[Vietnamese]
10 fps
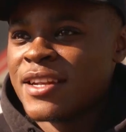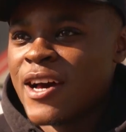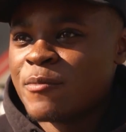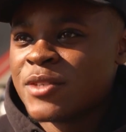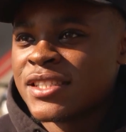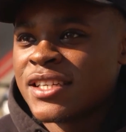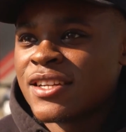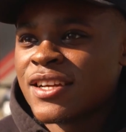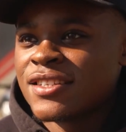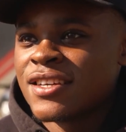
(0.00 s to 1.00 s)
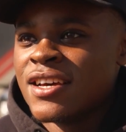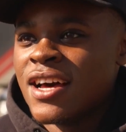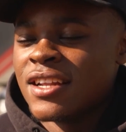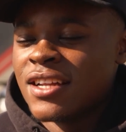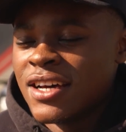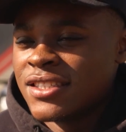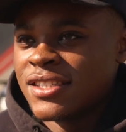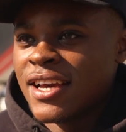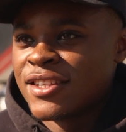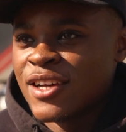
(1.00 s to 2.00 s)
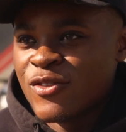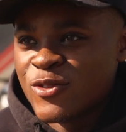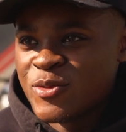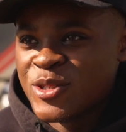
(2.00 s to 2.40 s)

khi thấy tên tôi trên màn hình và thấy tôi bước ra sân.